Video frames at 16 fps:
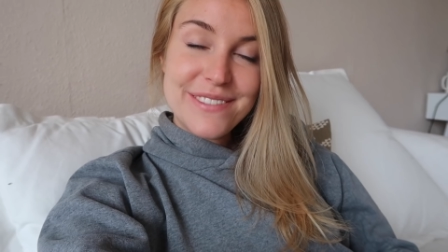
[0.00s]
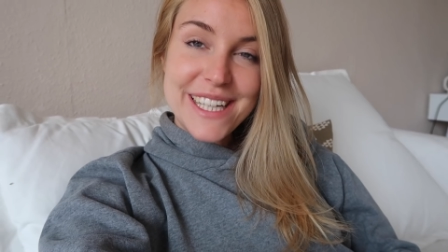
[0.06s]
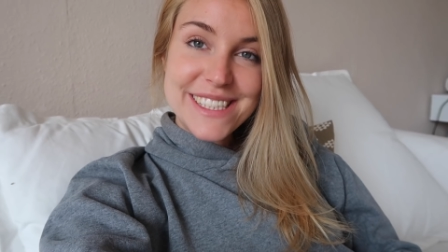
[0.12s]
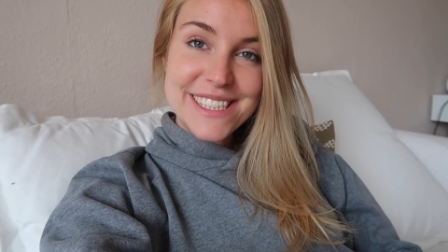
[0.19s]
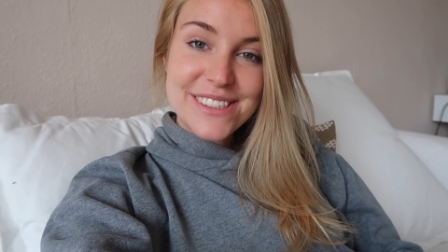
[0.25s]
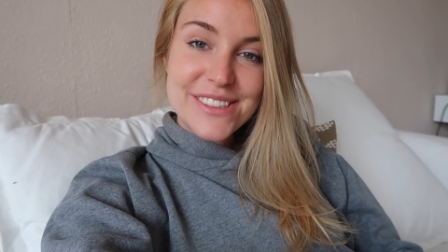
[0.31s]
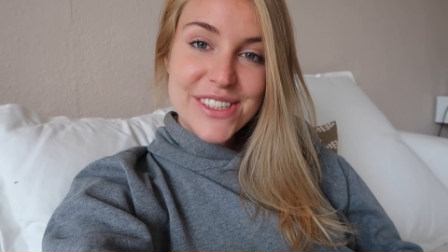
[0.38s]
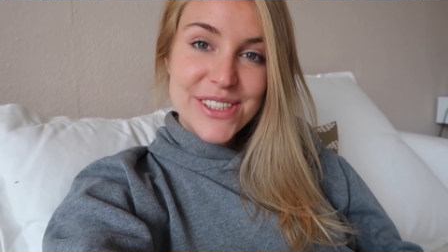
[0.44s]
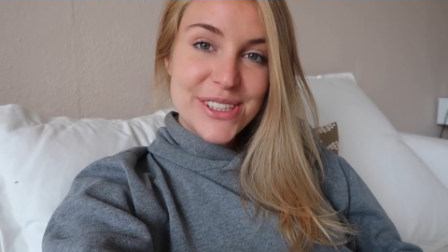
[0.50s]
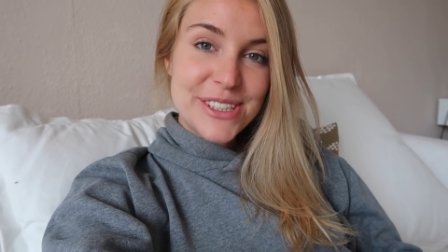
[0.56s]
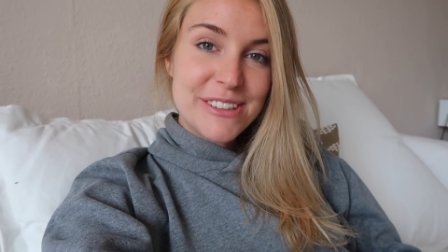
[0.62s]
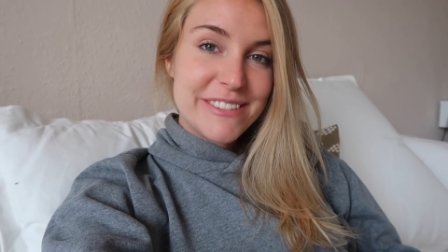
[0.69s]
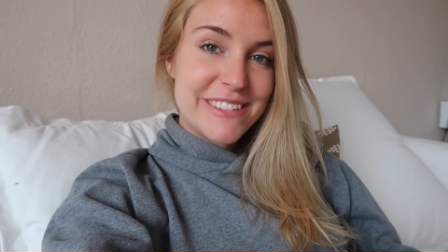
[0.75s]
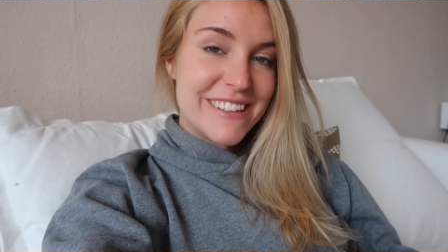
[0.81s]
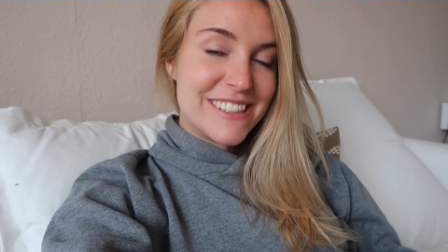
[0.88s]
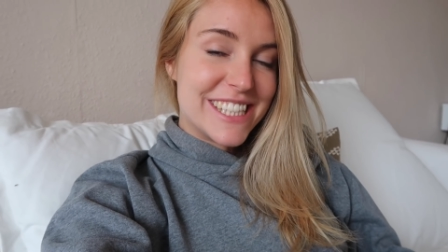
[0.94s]
Falls ich zwischendurch
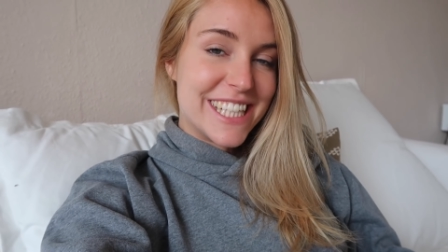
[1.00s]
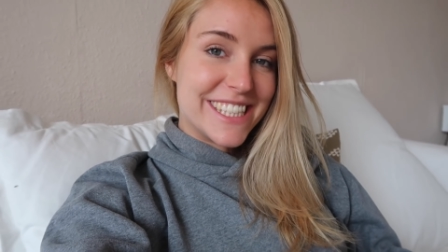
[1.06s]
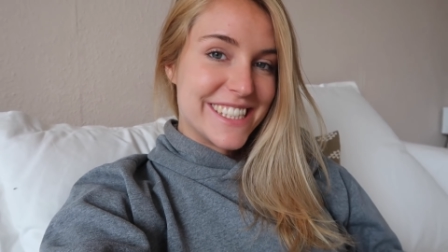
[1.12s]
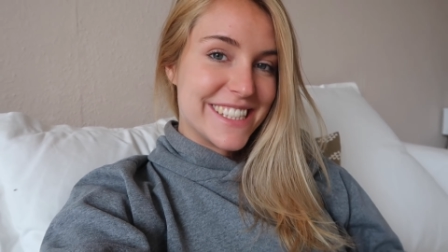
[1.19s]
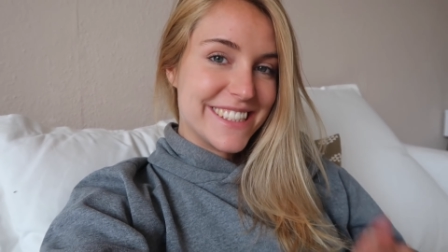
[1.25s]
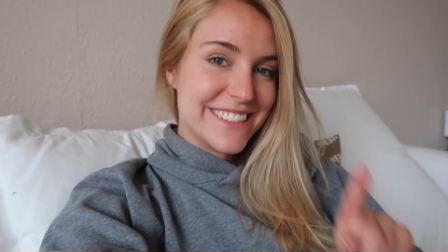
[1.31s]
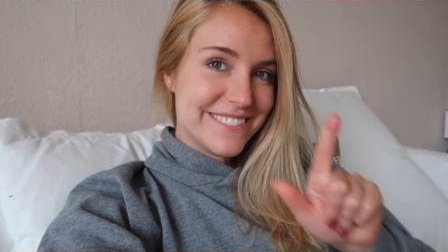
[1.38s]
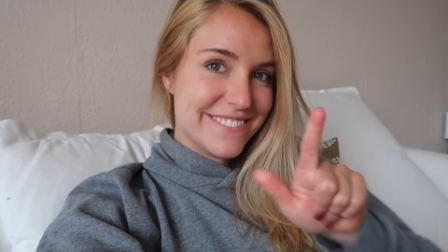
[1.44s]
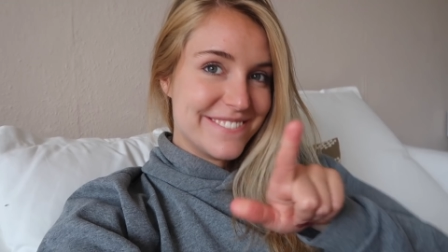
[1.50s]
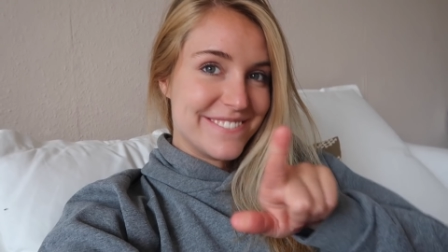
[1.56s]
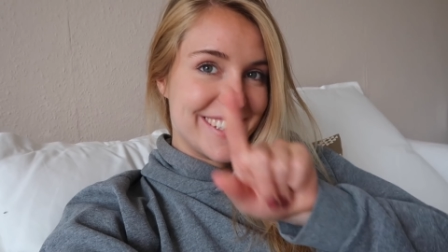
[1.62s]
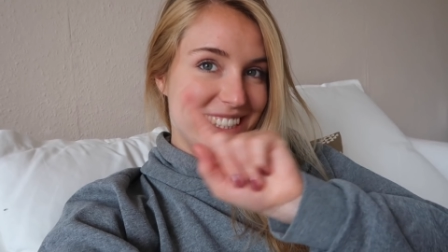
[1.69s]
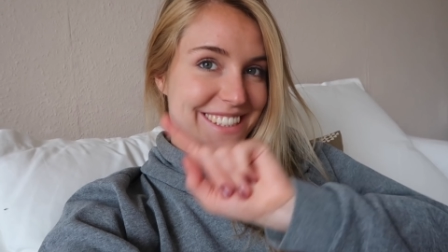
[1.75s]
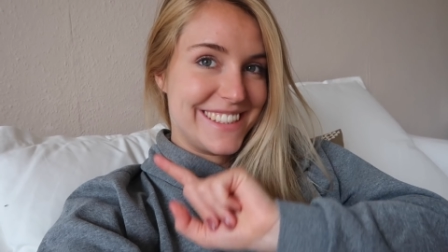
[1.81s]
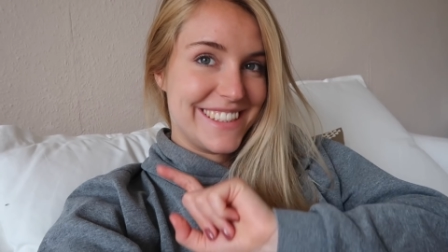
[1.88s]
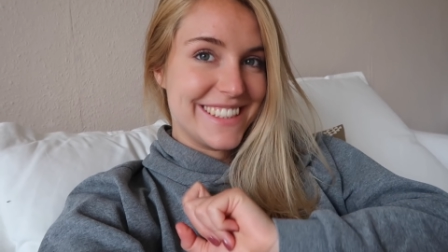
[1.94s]
mal wieder was esse,
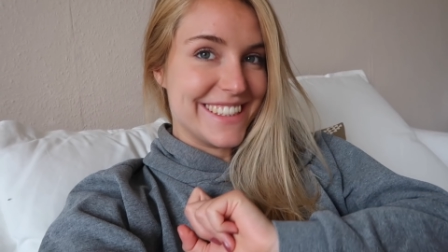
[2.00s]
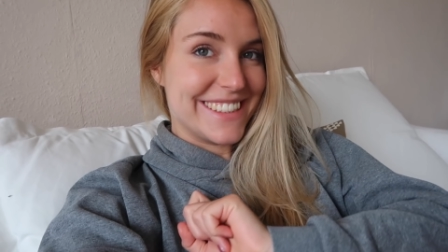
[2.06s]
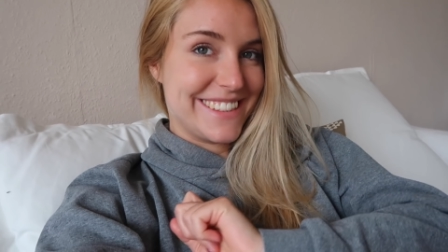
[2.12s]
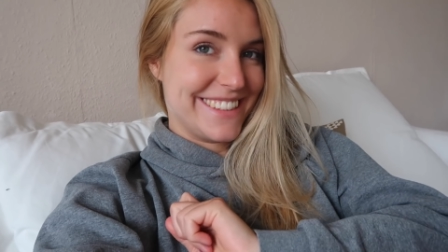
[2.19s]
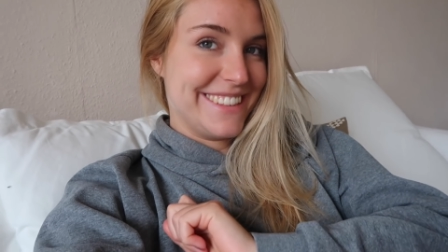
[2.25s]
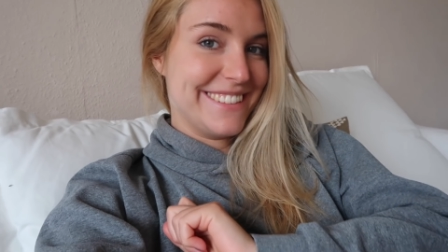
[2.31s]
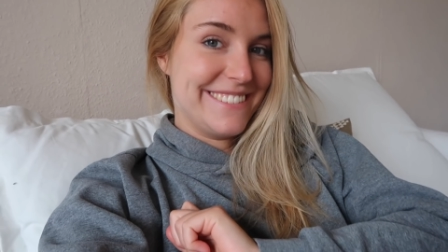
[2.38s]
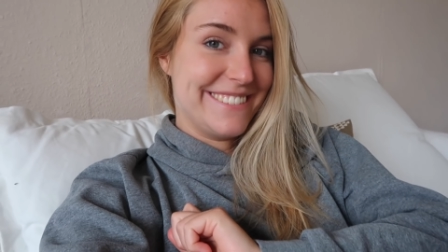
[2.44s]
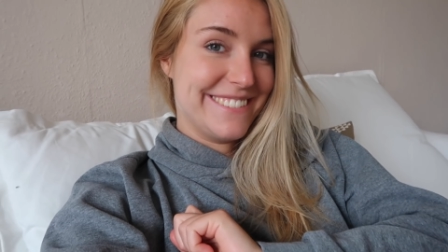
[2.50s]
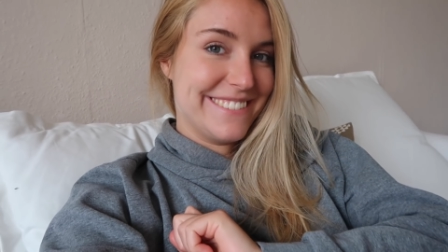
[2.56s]
werdet ihr das sehen.